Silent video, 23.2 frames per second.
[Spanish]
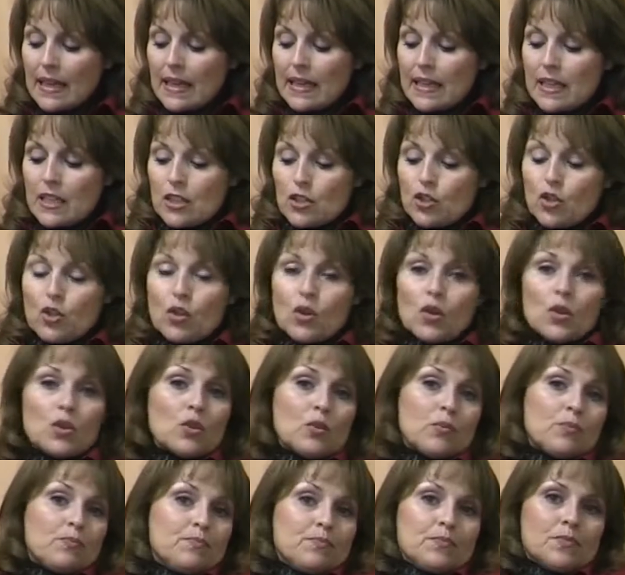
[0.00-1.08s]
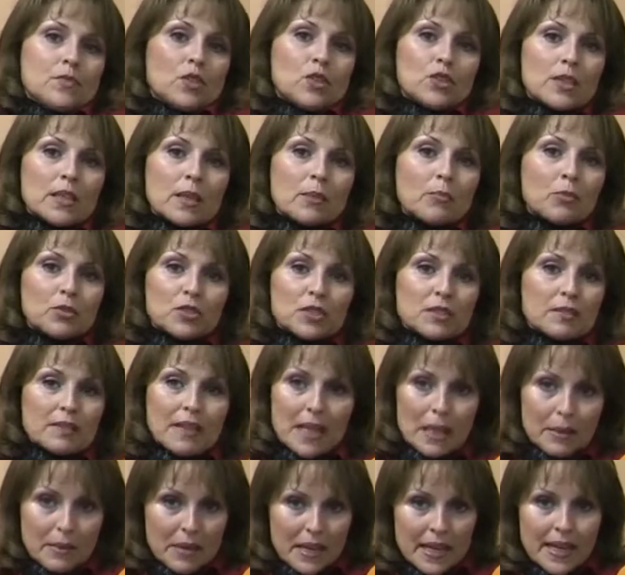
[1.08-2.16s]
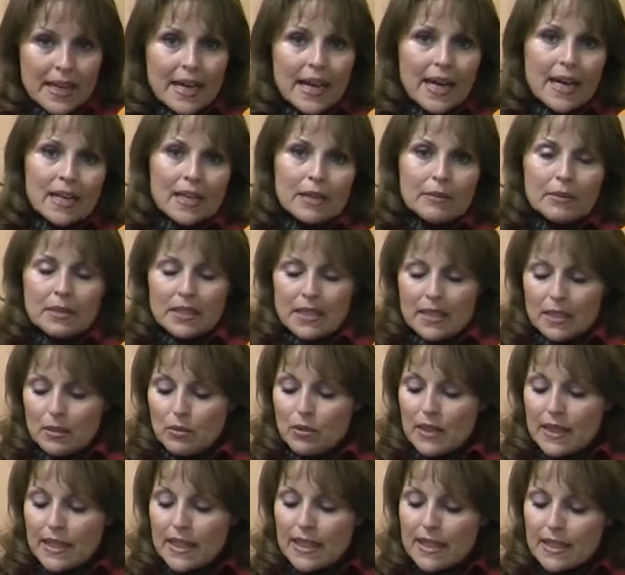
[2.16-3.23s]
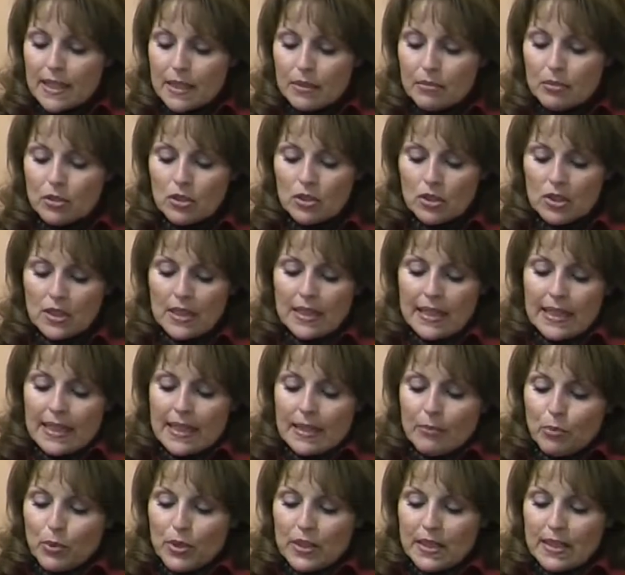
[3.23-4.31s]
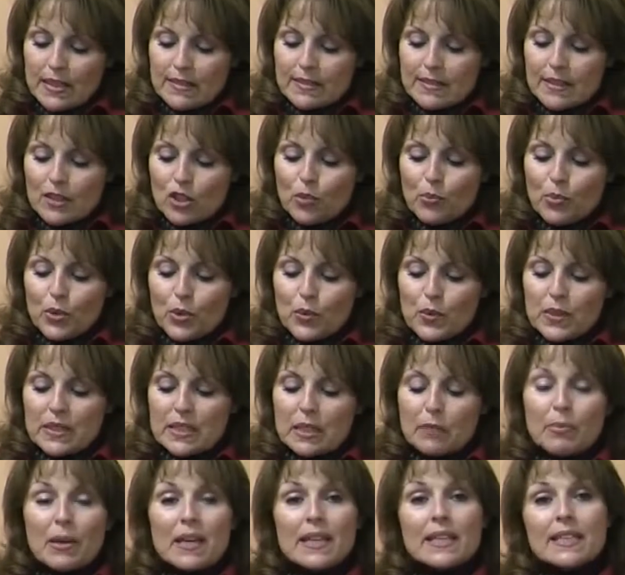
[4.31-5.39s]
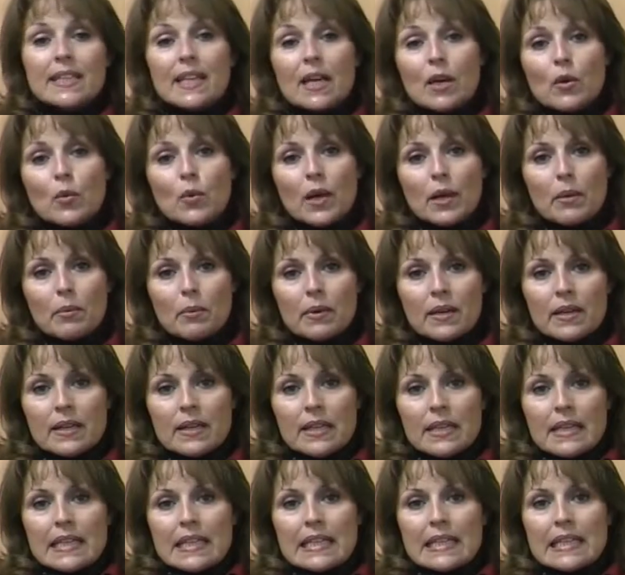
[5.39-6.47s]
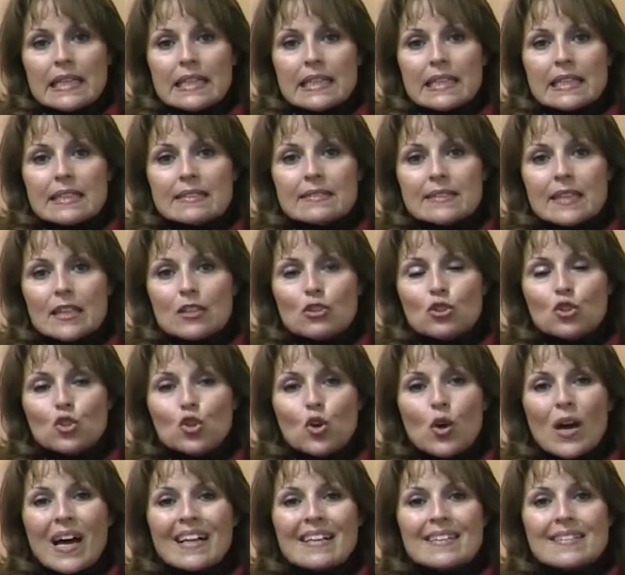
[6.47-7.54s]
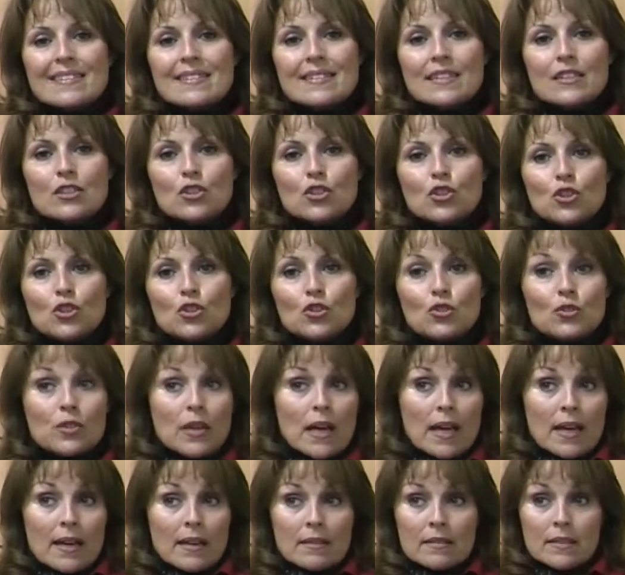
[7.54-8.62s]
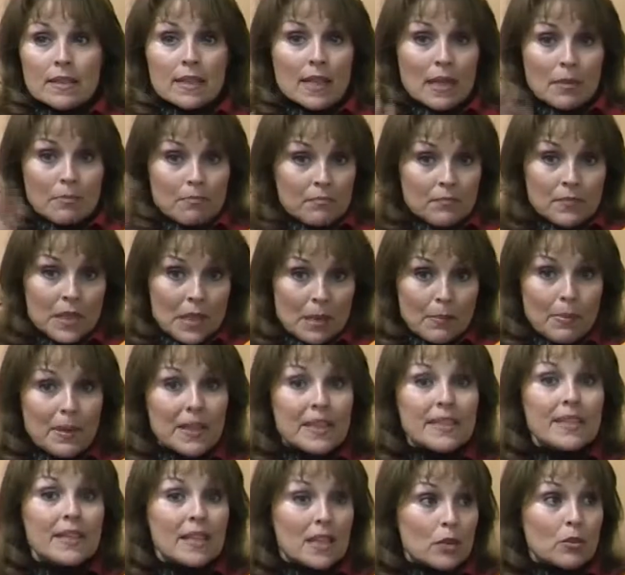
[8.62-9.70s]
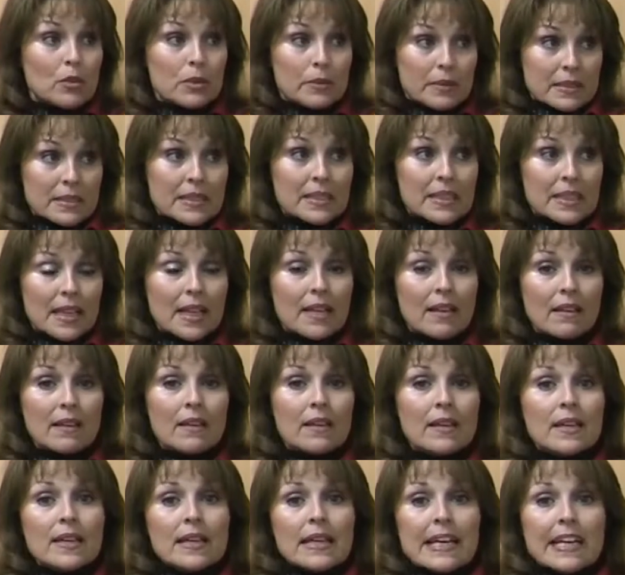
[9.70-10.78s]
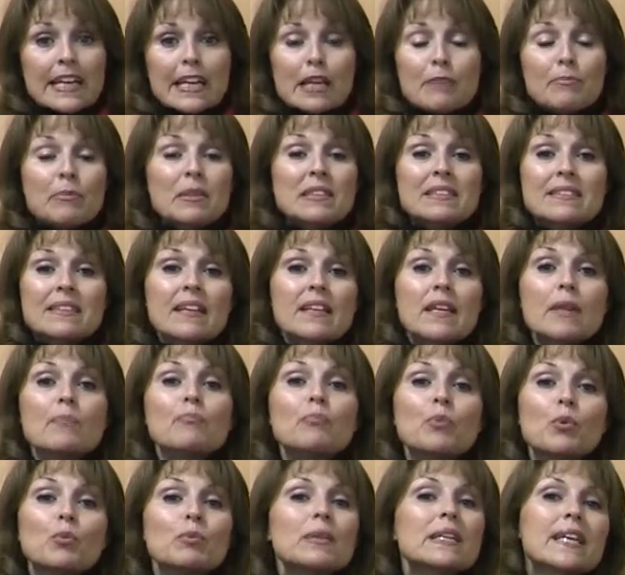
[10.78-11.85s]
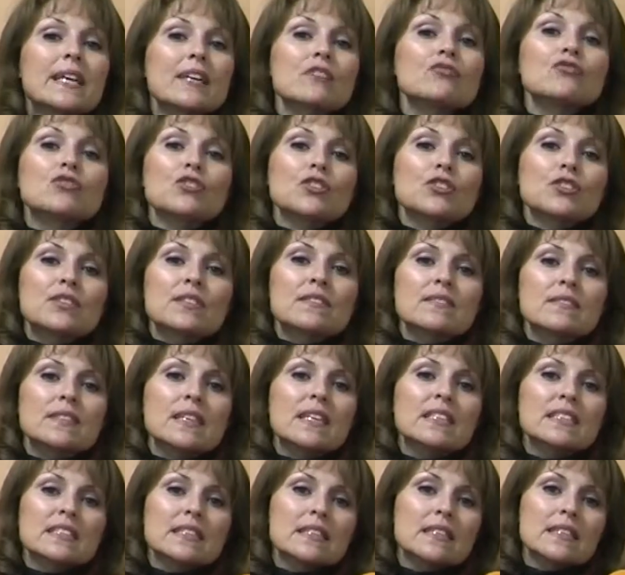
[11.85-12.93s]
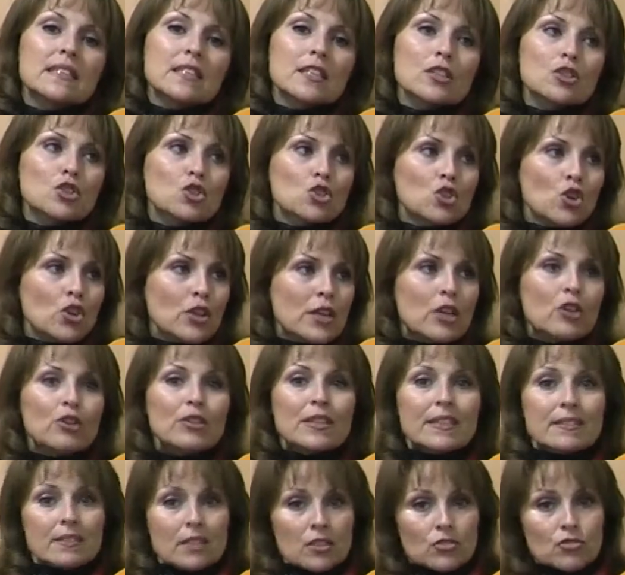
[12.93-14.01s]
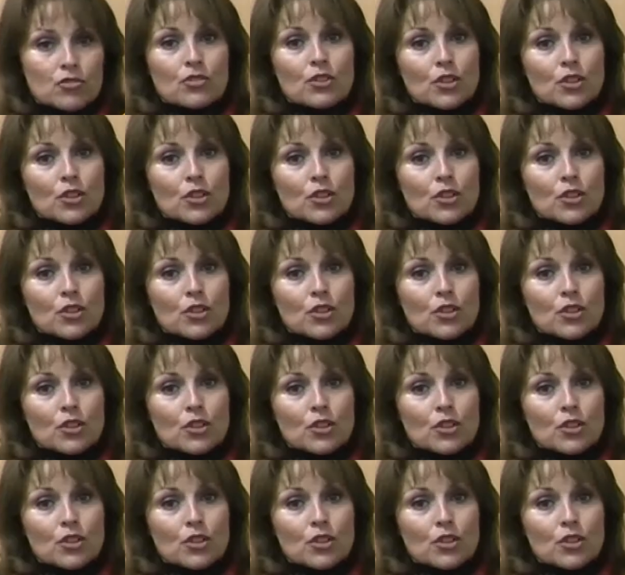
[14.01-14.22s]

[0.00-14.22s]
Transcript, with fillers: y no, no, no tienen posibilidad de viajar y venir a buscar el libro. Pueden hacerlo por nuestra página web ingresando al sitio de la, página de la universidad en la pestaña publicaciones y allí tienen toda la orientación